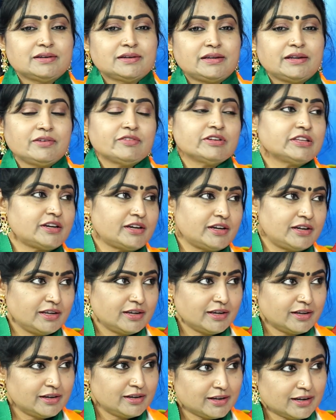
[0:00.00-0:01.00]
రేవంత్ రెడ్డి
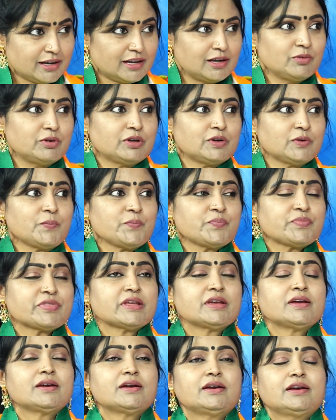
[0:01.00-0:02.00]
గారిని కలవటం
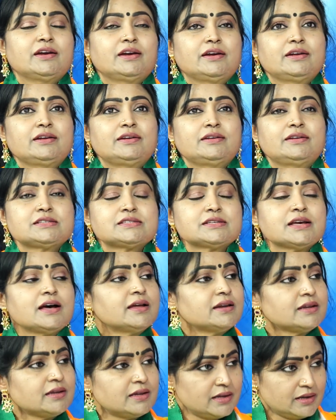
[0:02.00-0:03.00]
hmm. అండ్
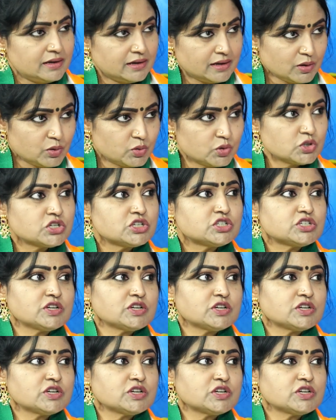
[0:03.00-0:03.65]
సార్కి నా గురించి